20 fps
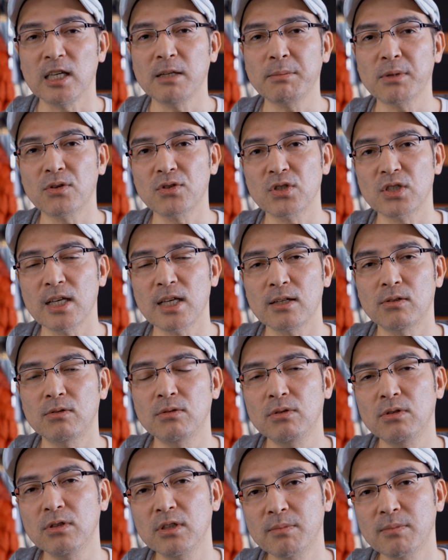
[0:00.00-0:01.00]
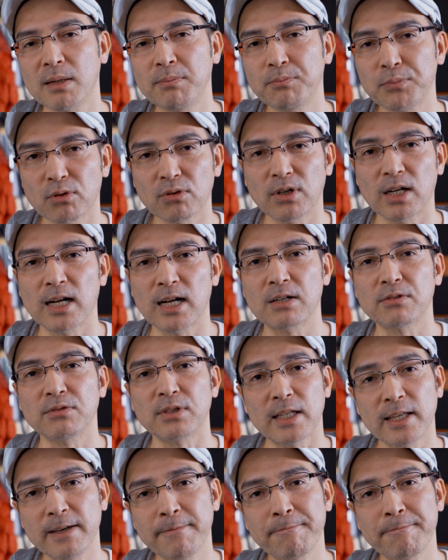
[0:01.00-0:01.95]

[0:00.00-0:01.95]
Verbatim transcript: 今の時代 Google マップとかがあるんで